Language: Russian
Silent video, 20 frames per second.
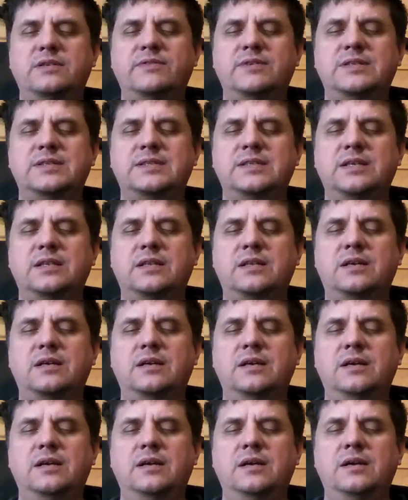этого
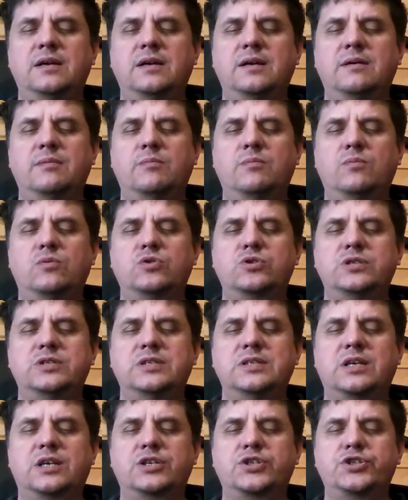центра
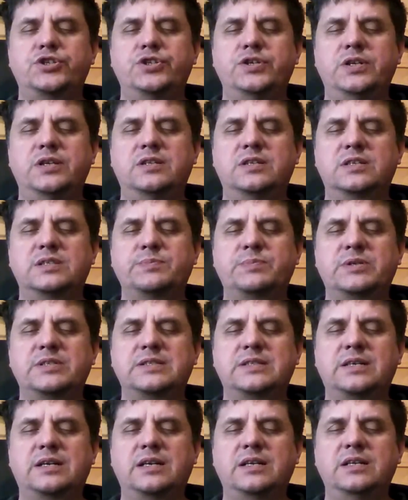можете расширить,
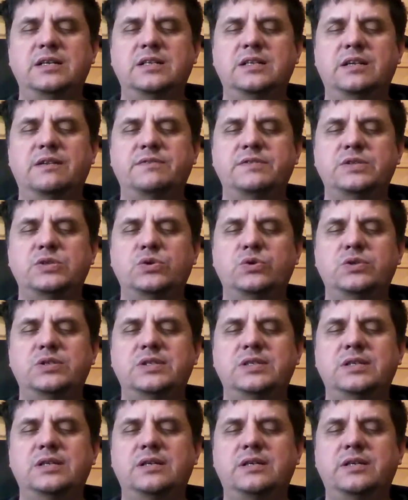распространить на все
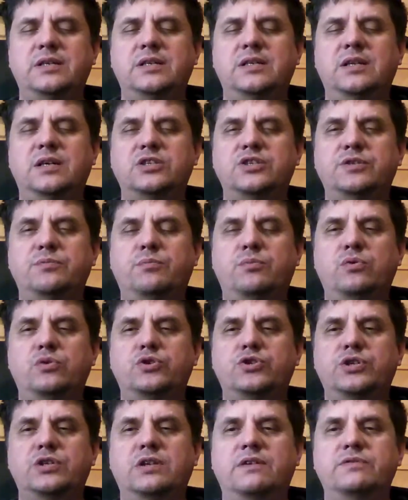тело и даже
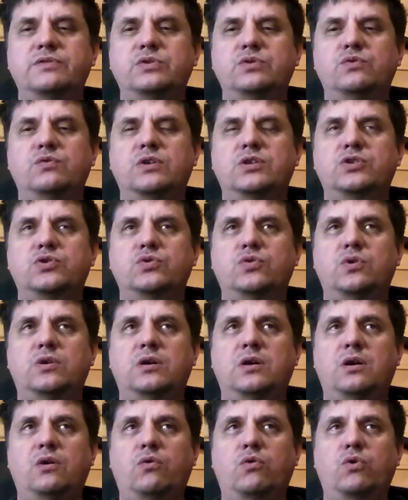больше на всю вашу
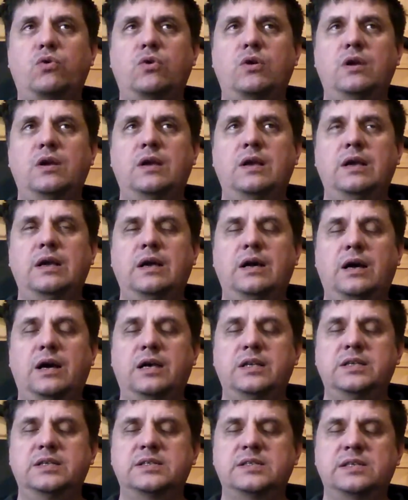ауру.
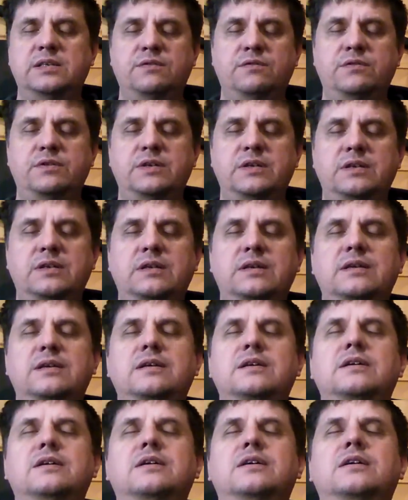А если вы
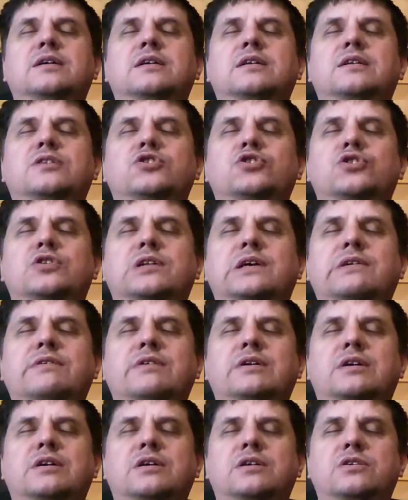
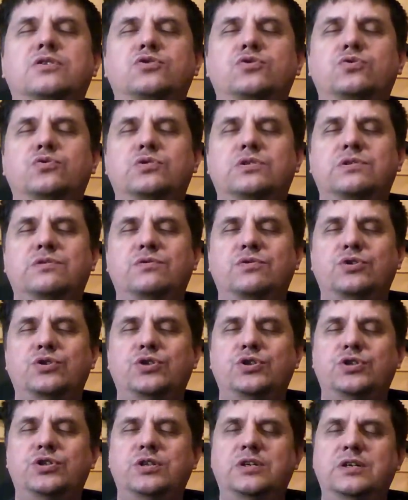человек,
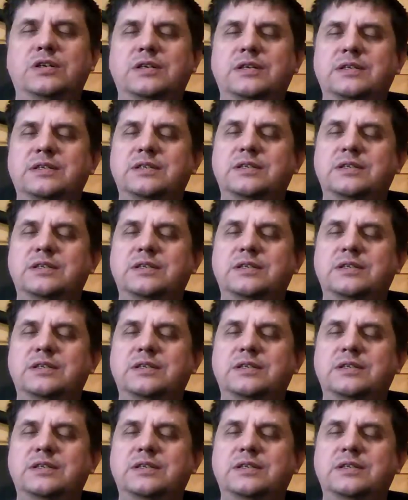чувствующий